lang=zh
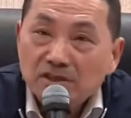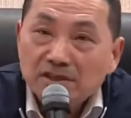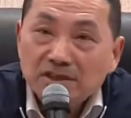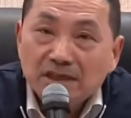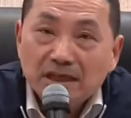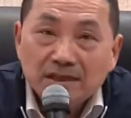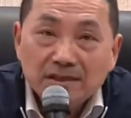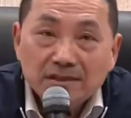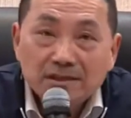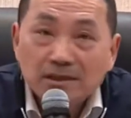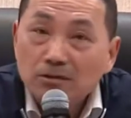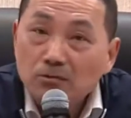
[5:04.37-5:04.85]

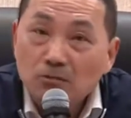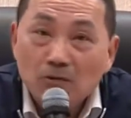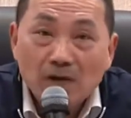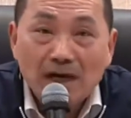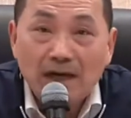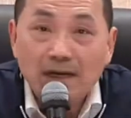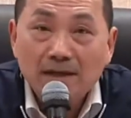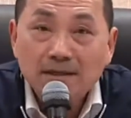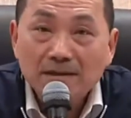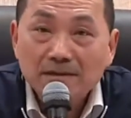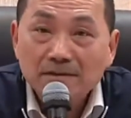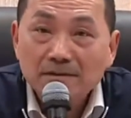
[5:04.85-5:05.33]
我讲的这
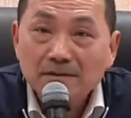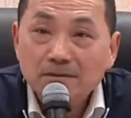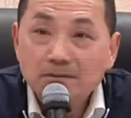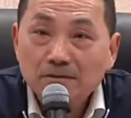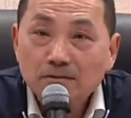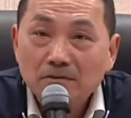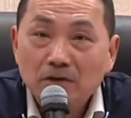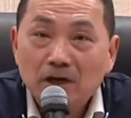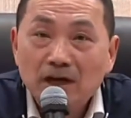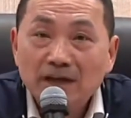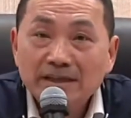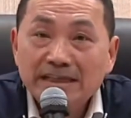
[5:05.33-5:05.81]
个话，
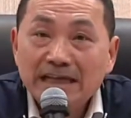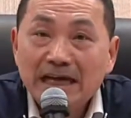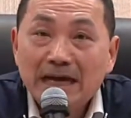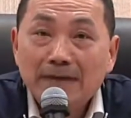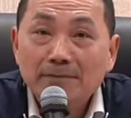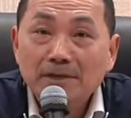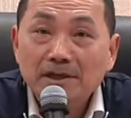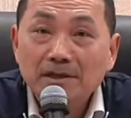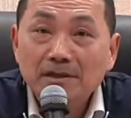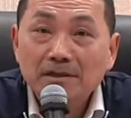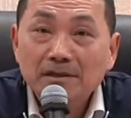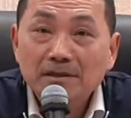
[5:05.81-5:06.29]
我要
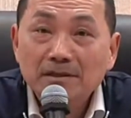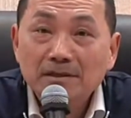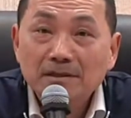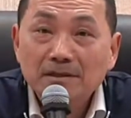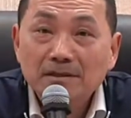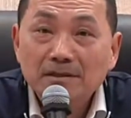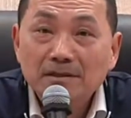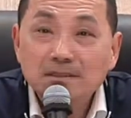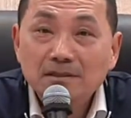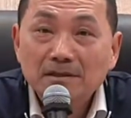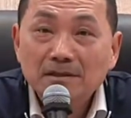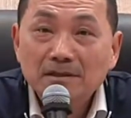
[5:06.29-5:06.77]
听不？
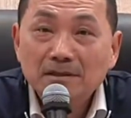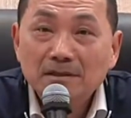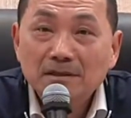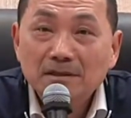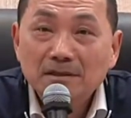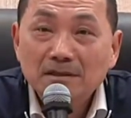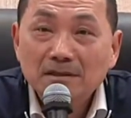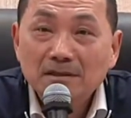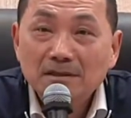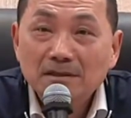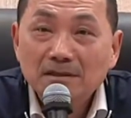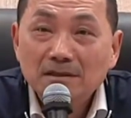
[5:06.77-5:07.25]

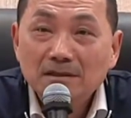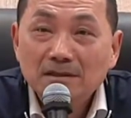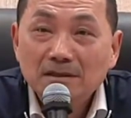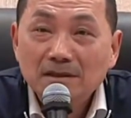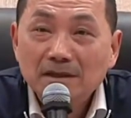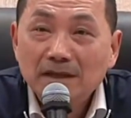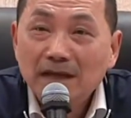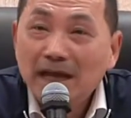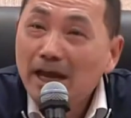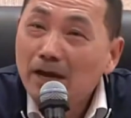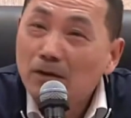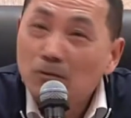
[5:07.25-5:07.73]

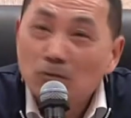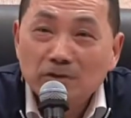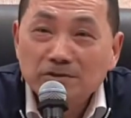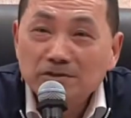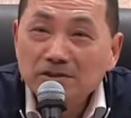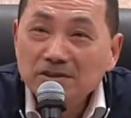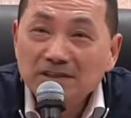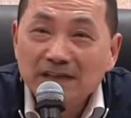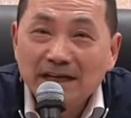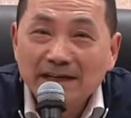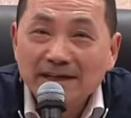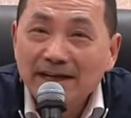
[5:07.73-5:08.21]
哎，
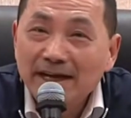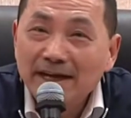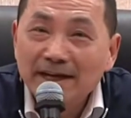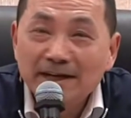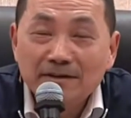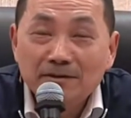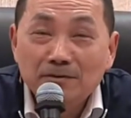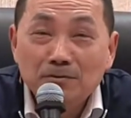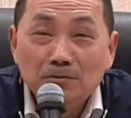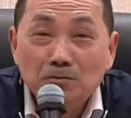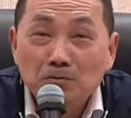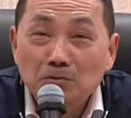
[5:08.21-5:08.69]
我是忍
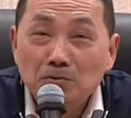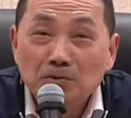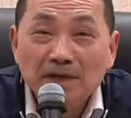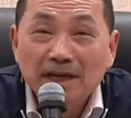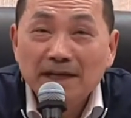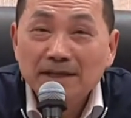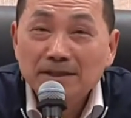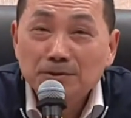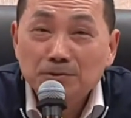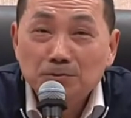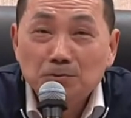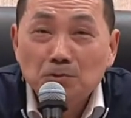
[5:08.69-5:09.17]
耐
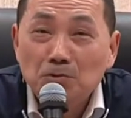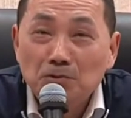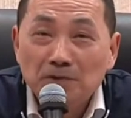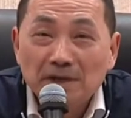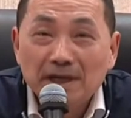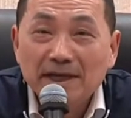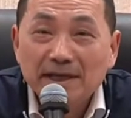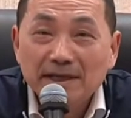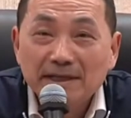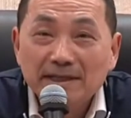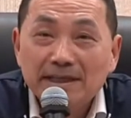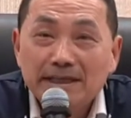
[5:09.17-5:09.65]
五年
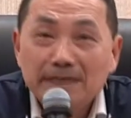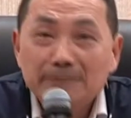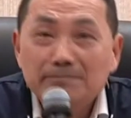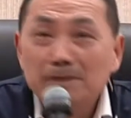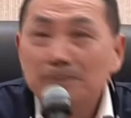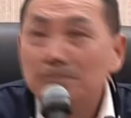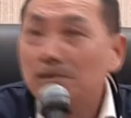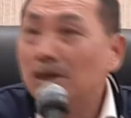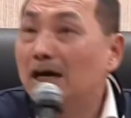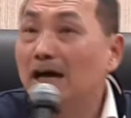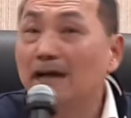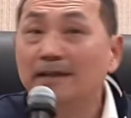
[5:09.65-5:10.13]
多嘞，
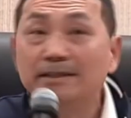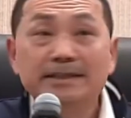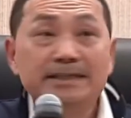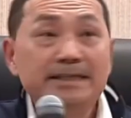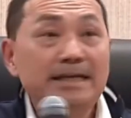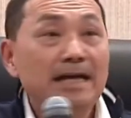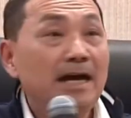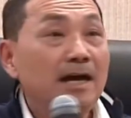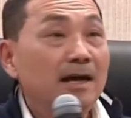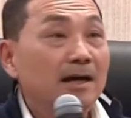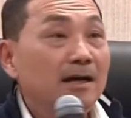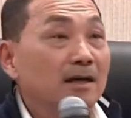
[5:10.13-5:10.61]
根本没
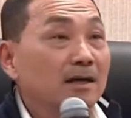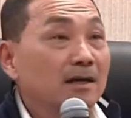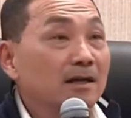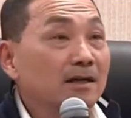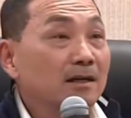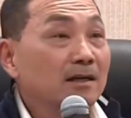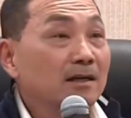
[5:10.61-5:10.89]
敢听。